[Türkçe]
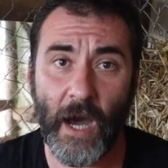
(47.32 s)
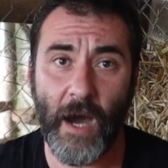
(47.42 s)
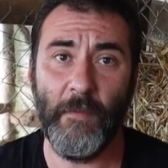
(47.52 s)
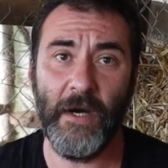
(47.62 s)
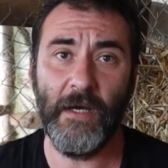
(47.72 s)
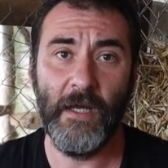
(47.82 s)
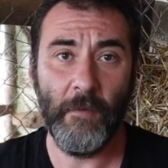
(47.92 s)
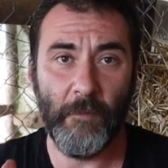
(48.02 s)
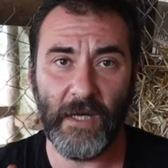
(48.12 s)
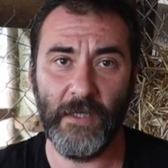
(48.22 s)
Ama
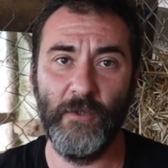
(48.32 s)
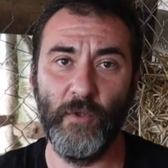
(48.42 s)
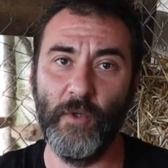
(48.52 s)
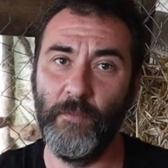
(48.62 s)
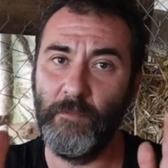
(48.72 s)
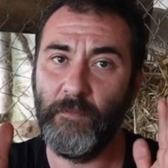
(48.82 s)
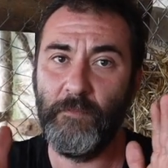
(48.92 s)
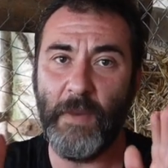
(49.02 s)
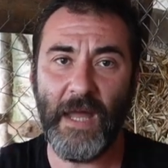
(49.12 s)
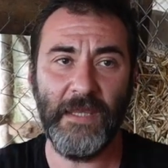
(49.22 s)
bakın diyorum
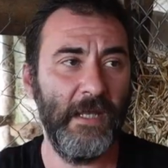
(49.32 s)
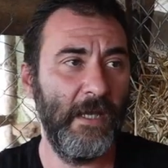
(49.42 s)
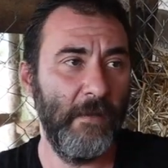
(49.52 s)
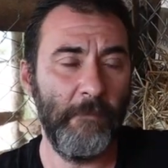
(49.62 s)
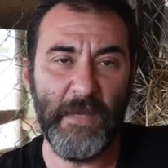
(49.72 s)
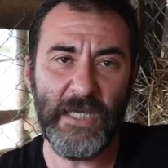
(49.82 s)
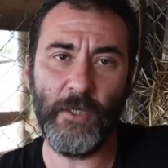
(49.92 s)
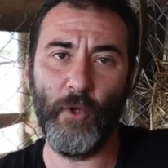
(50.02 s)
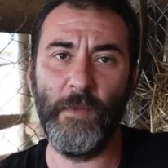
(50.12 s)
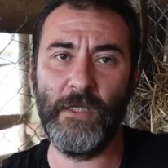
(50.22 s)
ben bin
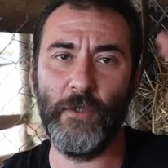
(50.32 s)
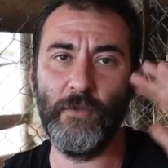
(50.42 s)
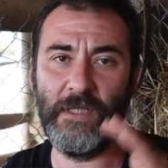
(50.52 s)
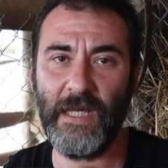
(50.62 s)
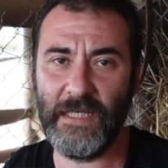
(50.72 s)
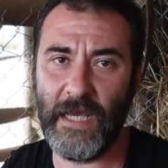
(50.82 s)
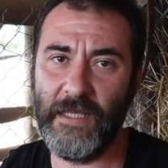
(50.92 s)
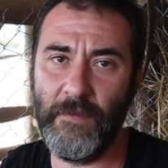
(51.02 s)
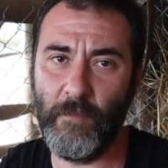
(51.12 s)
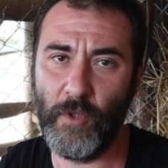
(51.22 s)
kilometre öteden
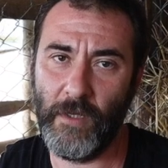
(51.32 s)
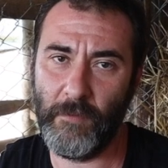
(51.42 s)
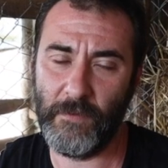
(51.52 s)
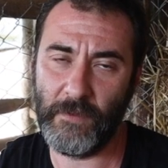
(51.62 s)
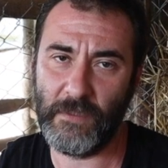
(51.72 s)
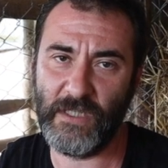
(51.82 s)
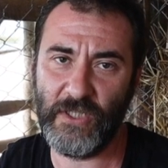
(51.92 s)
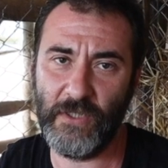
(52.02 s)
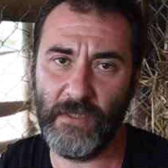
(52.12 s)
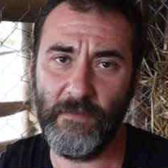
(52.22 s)
geldim buraya
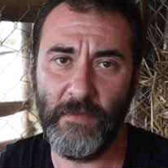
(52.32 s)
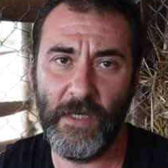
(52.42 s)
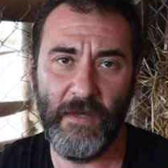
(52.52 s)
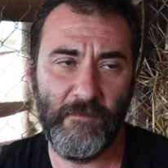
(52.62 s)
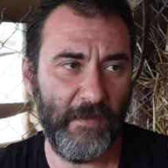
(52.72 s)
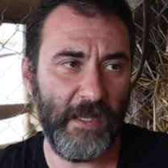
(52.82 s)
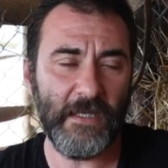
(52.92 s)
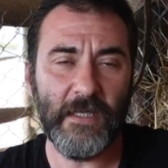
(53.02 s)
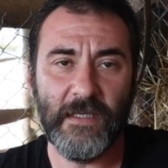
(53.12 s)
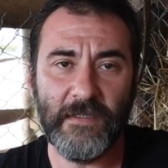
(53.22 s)
taşındım ve
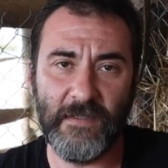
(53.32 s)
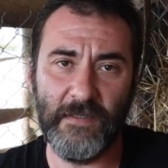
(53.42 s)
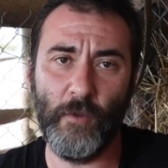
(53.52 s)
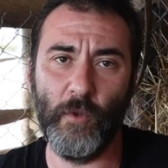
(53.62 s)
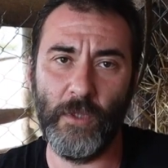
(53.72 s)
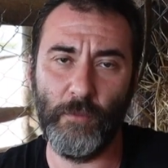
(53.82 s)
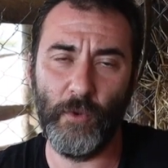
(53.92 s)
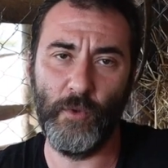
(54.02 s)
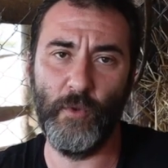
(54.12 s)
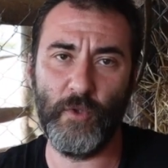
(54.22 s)
sizin orada
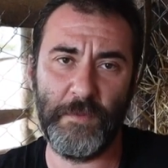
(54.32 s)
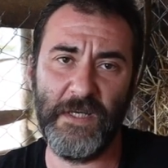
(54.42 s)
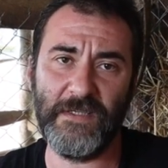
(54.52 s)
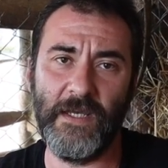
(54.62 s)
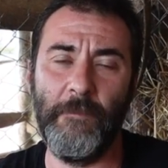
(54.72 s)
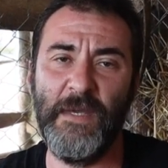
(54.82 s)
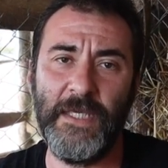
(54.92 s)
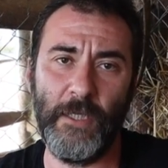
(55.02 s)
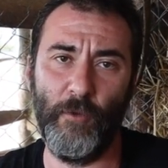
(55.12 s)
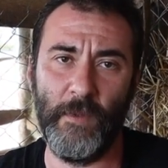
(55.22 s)
bulunduğunuz piyasaya 1000
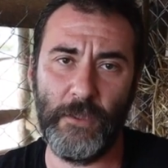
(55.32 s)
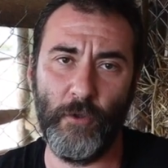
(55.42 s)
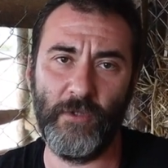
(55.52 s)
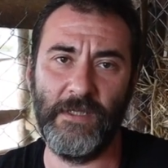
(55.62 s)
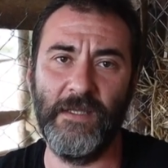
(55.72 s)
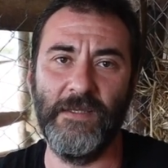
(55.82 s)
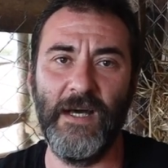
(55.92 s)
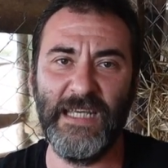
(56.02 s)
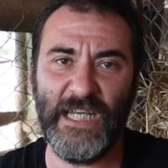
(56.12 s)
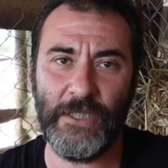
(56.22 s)
kilometre öteden
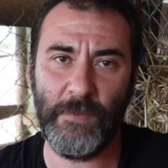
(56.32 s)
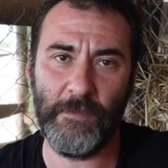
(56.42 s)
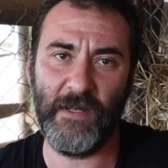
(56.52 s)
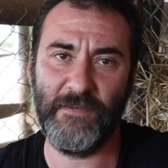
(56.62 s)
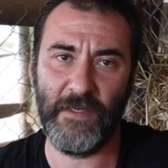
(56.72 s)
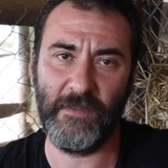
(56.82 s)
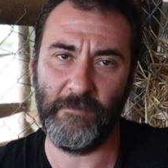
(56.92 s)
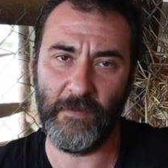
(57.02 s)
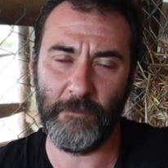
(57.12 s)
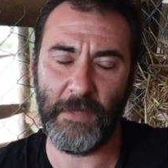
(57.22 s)
daha geniş bir
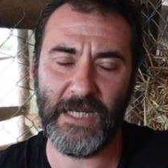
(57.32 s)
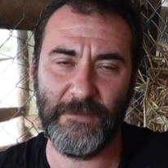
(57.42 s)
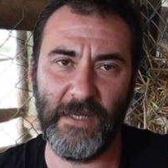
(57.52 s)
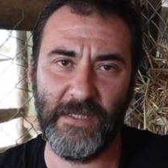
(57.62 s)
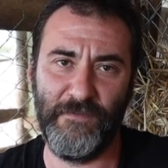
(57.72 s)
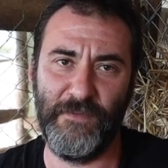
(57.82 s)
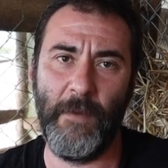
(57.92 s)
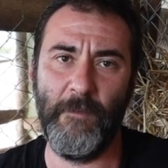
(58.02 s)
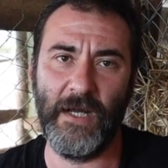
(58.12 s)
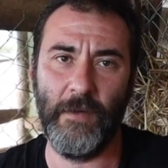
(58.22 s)

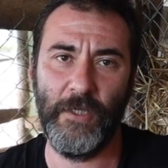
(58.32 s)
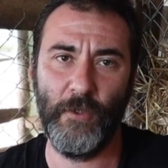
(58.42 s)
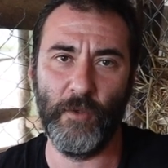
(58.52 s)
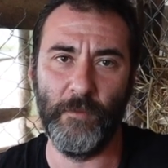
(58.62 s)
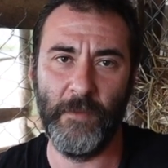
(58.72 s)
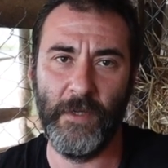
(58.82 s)
perspektiften bakabiliyorum.